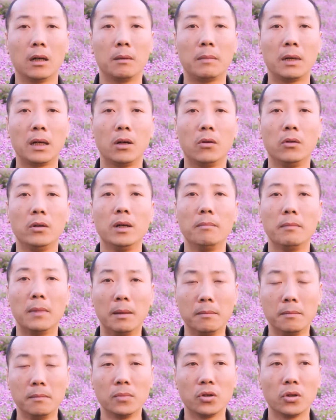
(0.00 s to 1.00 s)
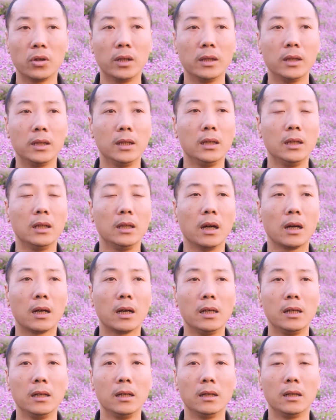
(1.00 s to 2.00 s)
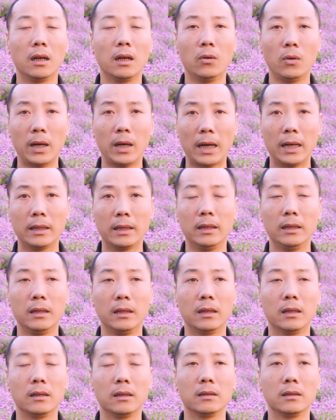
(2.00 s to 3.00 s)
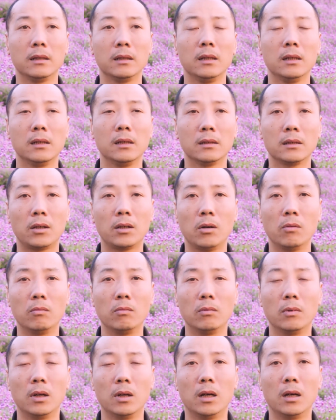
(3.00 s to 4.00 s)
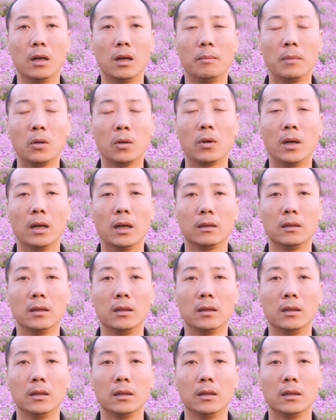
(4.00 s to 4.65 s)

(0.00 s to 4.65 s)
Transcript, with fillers: Bắt đầu ươm mầm cho đến khi ờ, cây nở hoa thì ờ, dao động ờ, mất khoảng